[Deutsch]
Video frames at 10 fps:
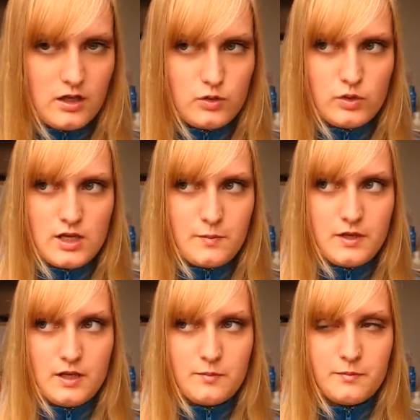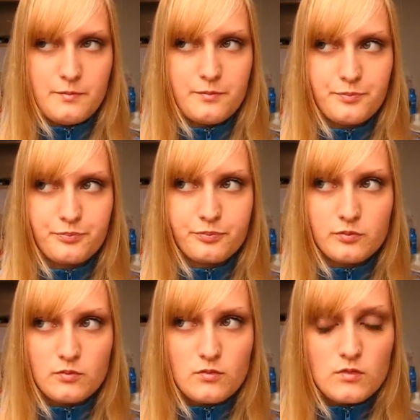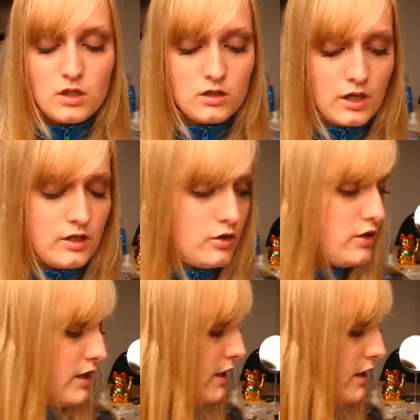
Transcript: Also ich habe eben, kann ich euch ja